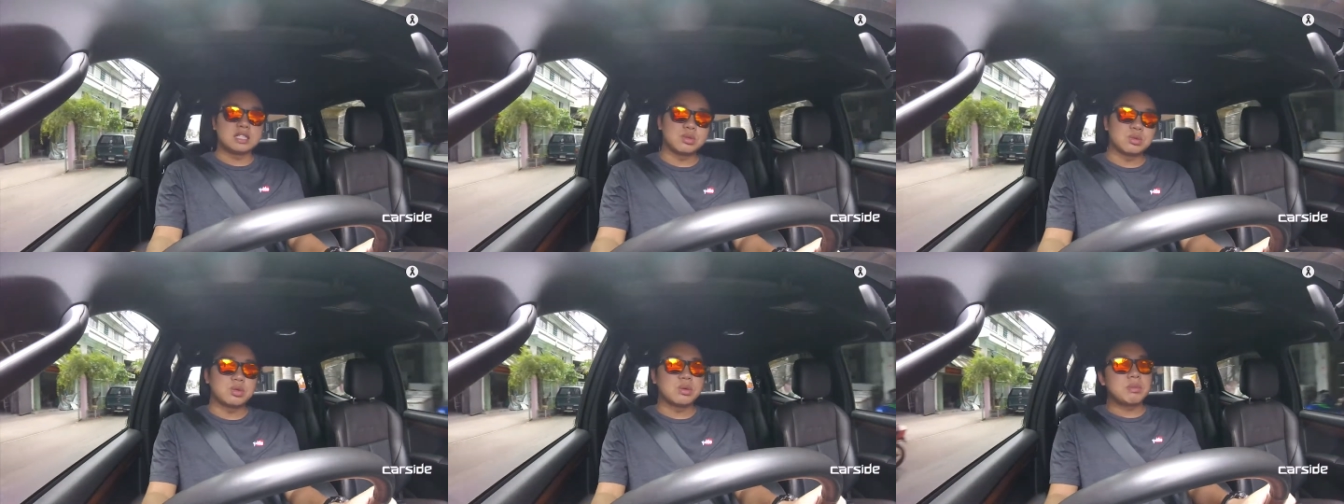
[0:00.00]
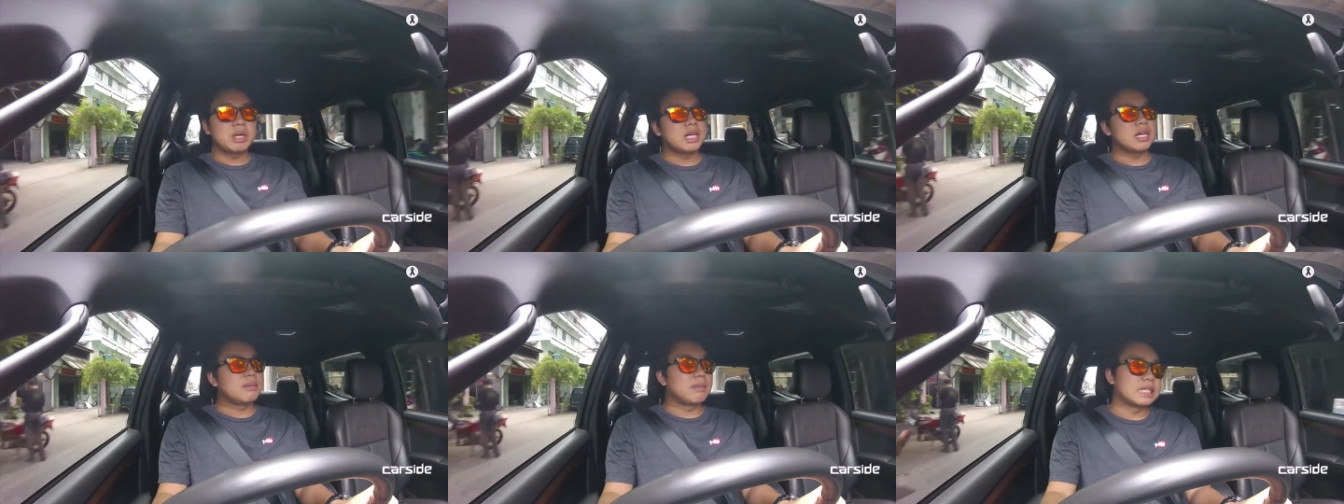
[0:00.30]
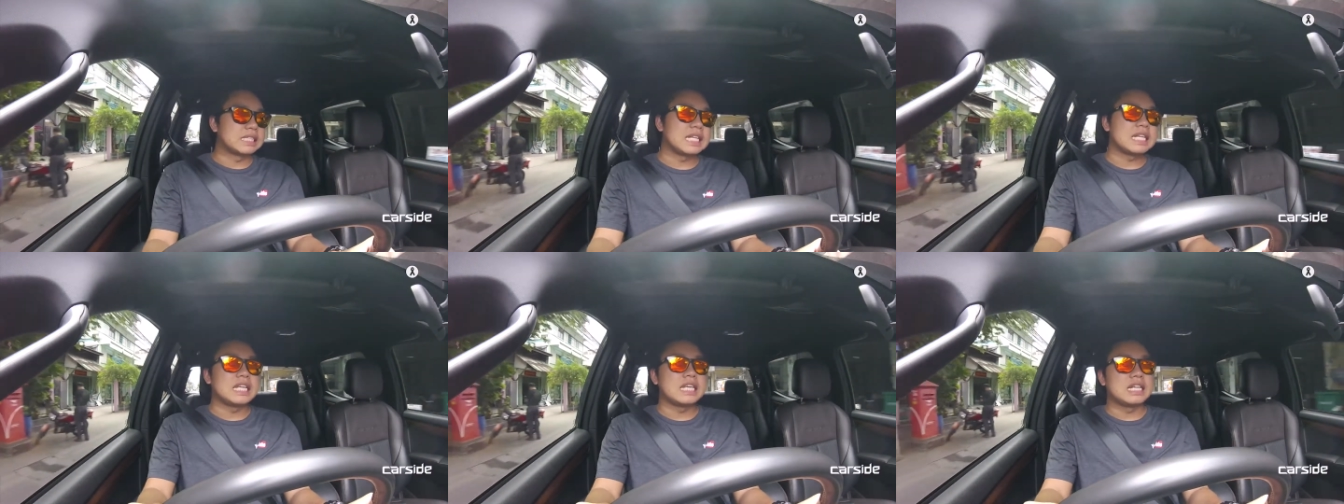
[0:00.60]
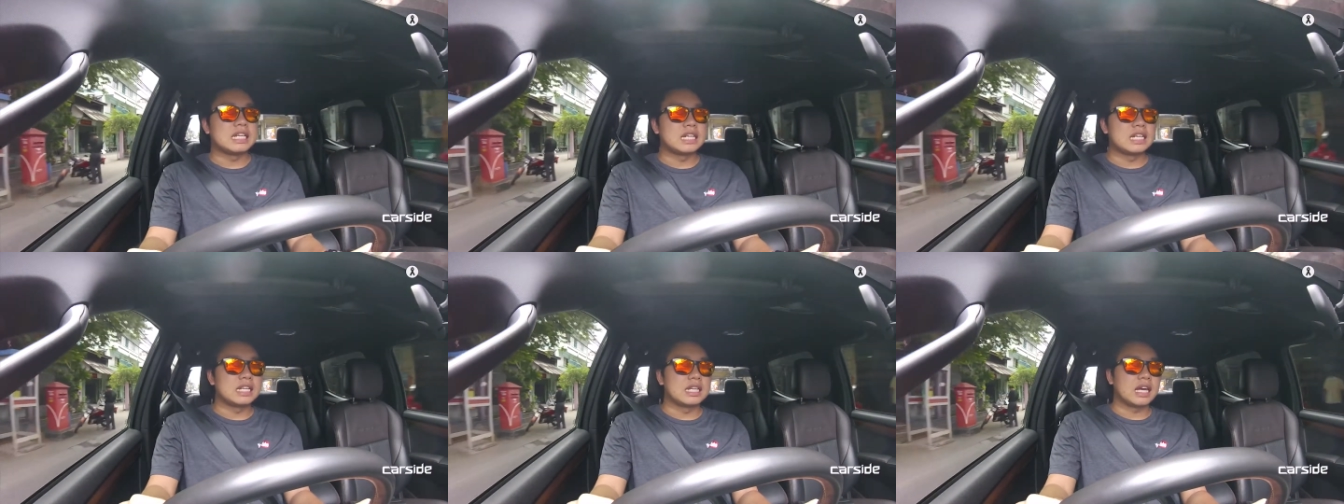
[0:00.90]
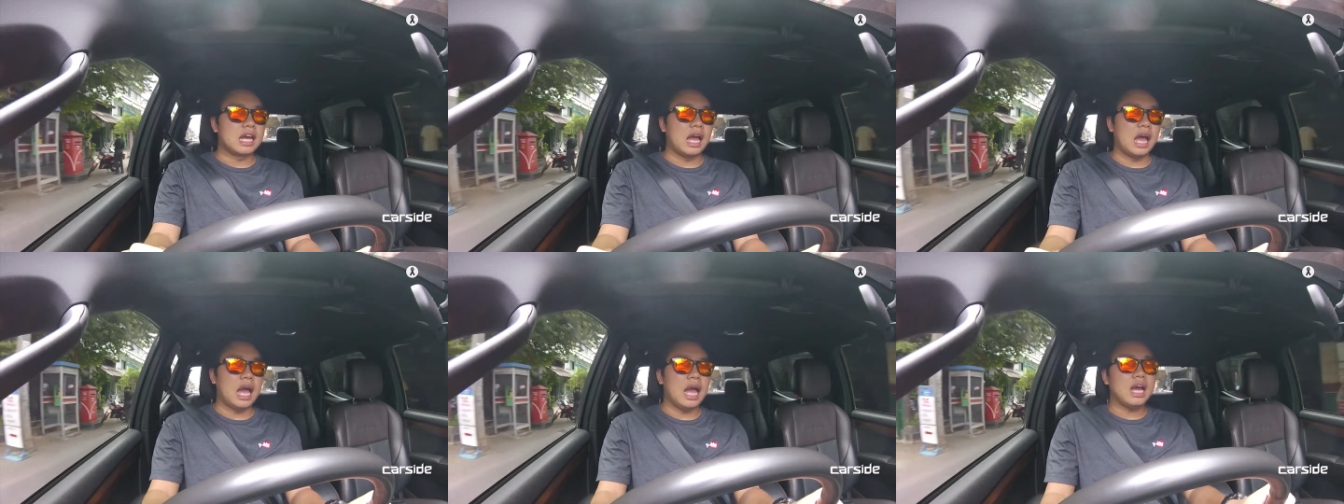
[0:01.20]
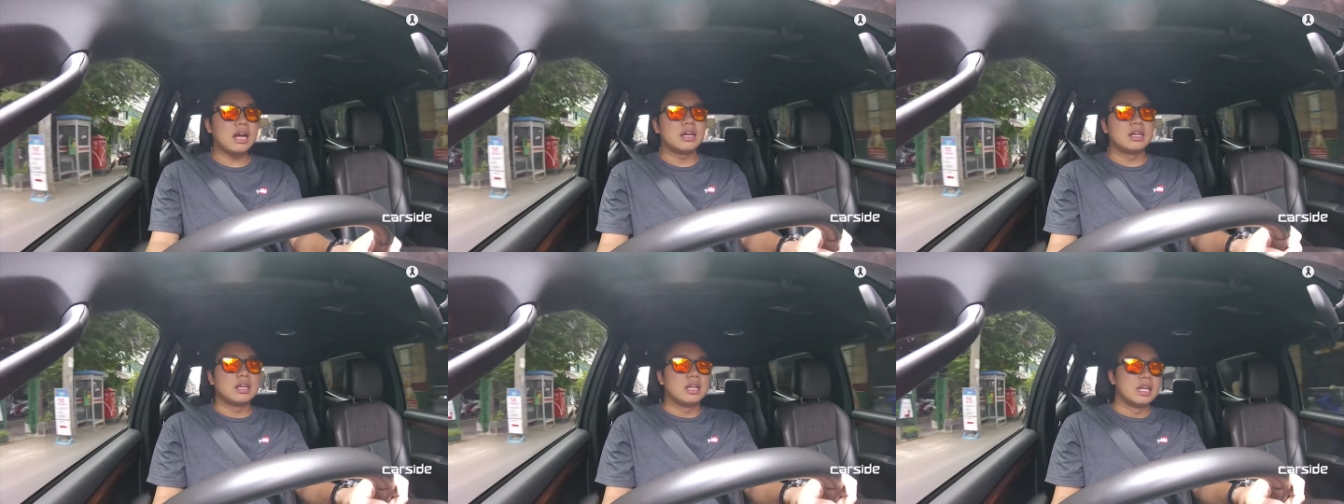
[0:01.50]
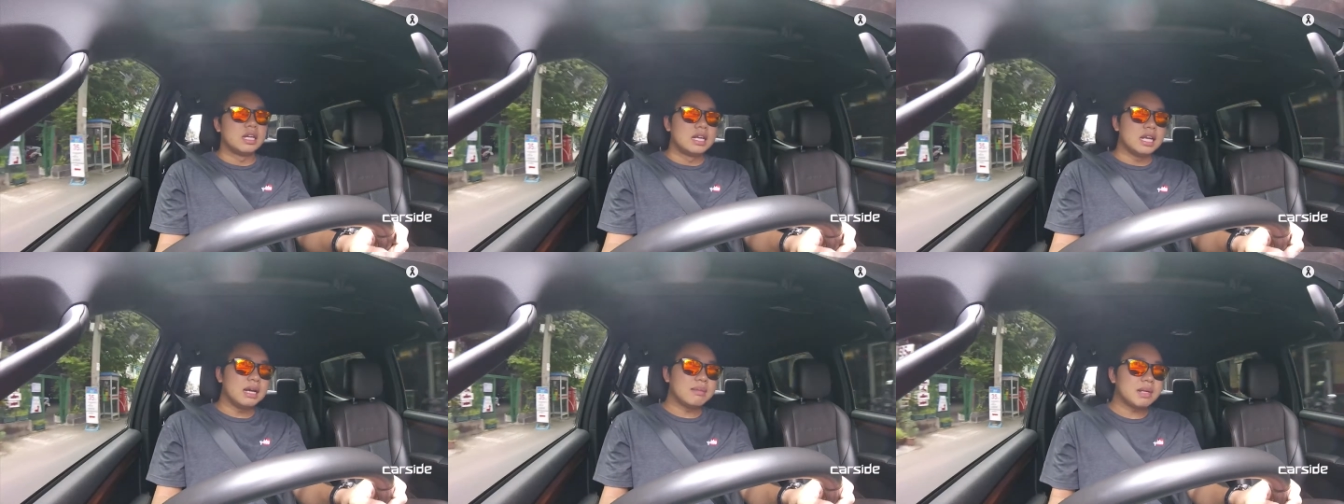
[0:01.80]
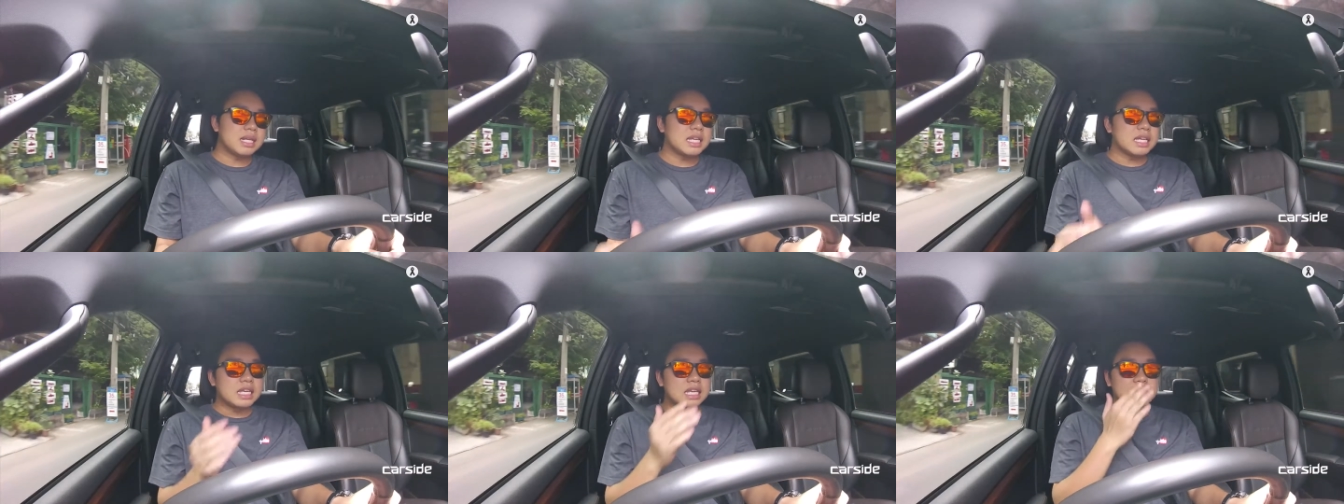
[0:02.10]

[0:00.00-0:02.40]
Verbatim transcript: ริงๆ กูไม่เคยมาเส้นนี้เลยนะเนี่ยอ่ะ เรื่องมันอย่า